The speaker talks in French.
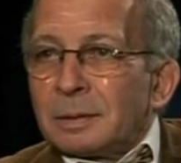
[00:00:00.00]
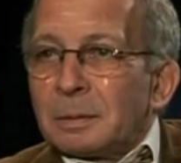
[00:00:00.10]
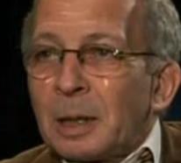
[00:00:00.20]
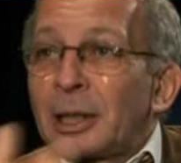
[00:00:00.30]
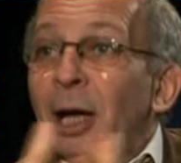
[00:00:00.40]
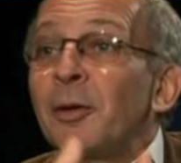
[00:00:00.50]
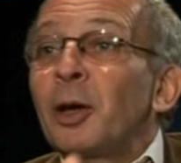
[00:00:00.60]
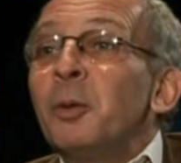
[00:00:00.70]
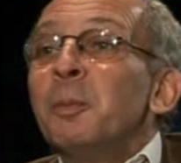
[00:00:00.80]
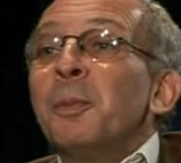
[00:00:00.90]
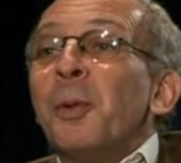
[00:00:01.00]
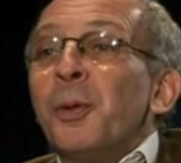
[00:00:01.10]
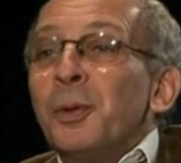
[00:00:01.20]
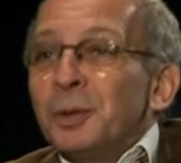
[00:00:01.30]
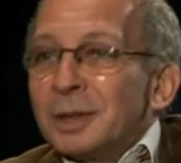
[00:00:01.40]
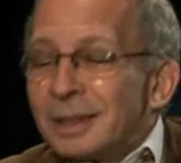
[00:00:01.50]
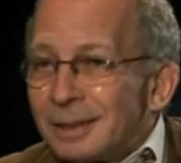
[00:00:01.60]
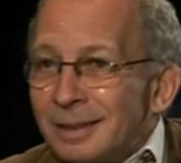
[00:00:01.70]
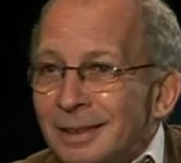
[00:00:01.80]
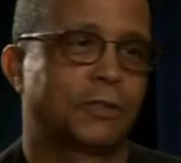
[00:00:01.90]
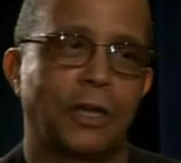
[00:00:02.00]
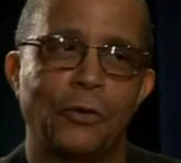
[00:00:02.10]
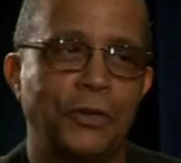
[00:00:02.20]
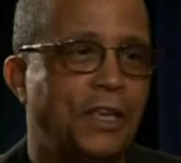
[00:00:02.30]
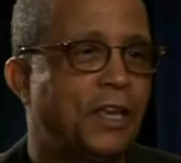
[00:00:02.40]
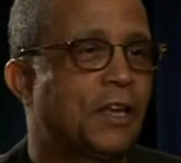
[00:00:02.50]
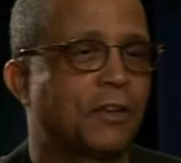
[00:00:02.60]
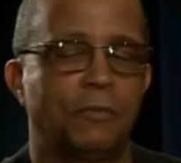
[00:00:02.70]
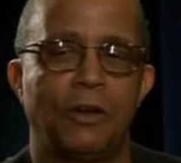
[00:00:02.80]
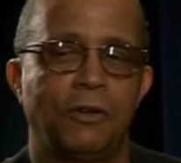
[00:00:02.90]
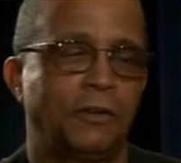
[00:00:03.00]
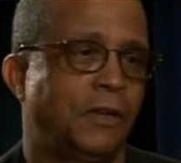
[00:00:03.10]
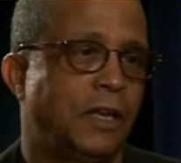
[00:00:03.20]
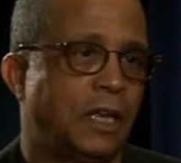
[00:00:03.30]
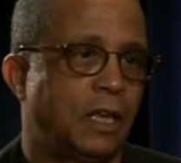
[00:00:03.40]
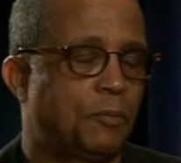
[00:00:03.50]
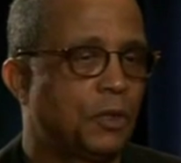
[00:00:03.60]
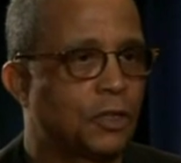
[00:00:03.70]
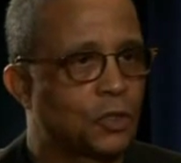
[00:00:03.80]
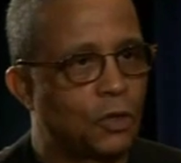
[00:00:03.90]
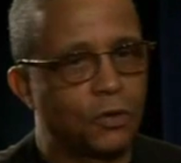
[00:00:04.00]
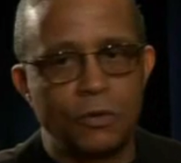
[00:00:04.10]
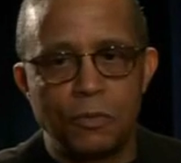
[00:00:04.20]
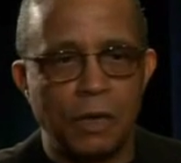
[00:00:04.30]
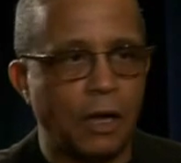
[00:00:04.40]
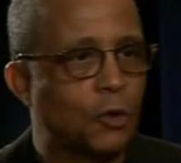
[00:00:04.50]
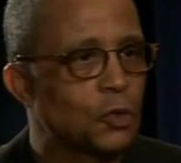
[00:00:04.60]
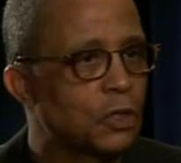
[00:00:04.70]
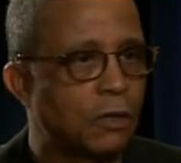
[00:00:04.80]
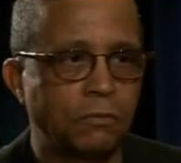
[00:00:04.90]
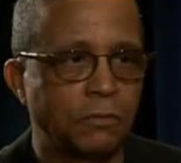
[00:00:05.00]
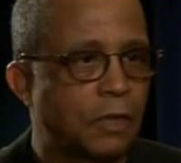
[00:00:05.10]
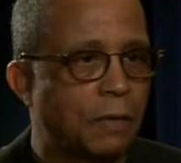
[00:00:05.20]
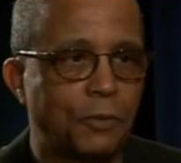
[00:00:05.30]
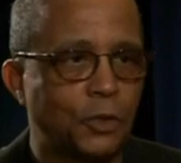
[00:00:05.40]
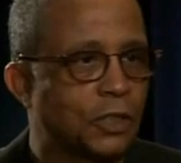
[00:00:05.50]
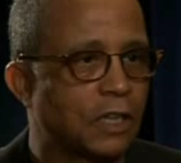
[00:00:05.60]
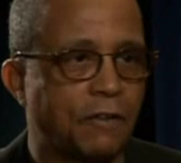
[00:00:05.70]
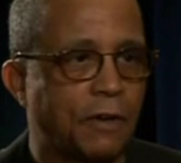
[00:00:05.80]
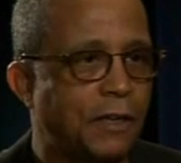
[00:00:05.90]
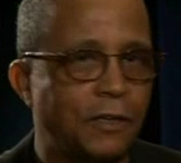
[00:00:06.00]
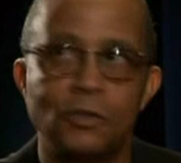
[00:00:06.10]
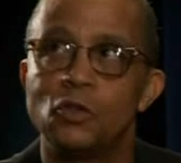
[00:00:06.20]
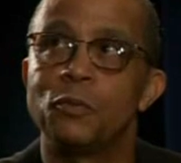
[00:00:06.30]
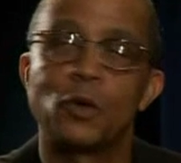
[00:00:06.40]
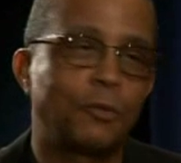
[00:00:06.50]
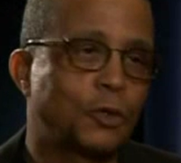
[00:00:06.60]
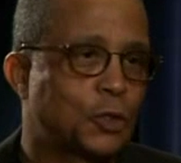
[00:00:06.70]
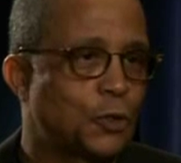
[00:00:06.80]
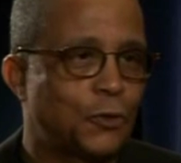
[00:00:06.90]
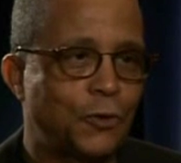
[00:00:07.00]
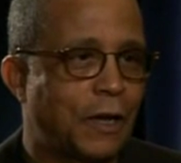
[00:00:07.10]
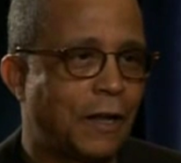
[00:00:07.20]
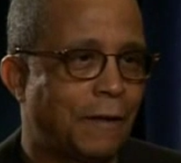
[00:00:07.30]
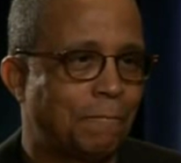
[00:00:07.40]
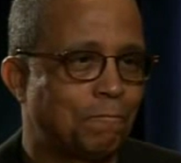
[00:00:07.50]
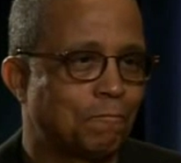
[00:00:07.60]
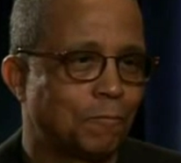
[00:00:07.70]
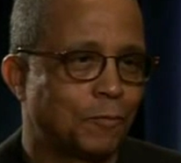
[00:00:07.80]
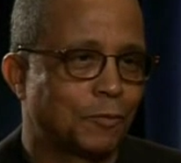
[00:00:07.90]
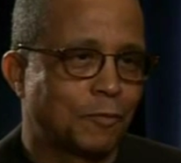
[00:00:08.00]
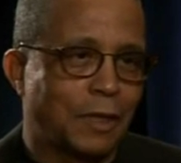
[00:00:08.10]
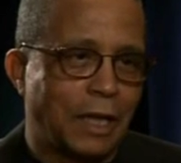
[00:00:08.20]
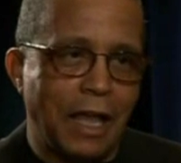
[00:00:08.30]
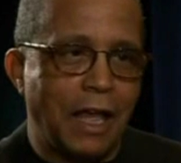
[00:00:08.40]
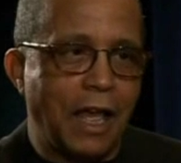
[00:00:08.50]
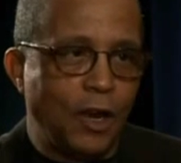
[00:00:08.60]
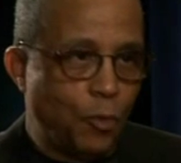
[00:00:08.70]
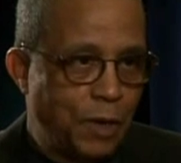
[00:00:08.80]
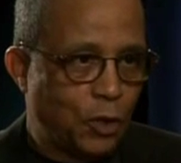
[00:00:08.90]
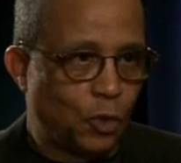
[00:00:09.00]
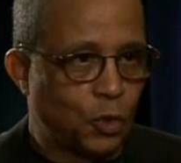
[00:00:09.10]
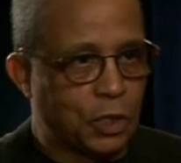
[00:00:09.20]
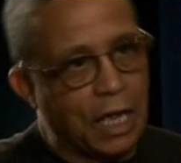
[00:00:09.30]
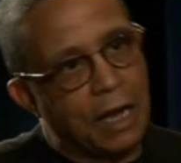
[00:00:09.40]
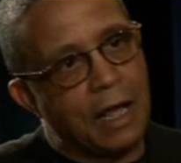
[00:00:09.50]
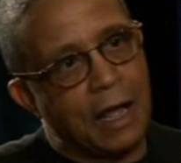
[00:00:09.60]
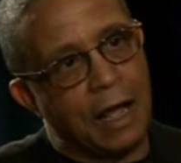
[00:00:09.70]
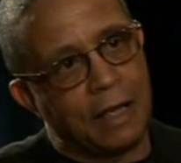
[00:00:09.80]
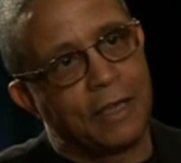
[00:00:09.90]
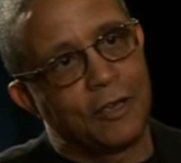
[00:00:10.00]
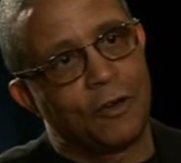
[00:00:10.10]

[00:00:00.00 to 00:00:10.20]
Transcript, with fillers: aux îles Canaries, aux Salonique. Bon. Et puis d'un seul coup, à cause d'un petit travail, d'une promotion, elle oublie tout ce qu'elle a acquis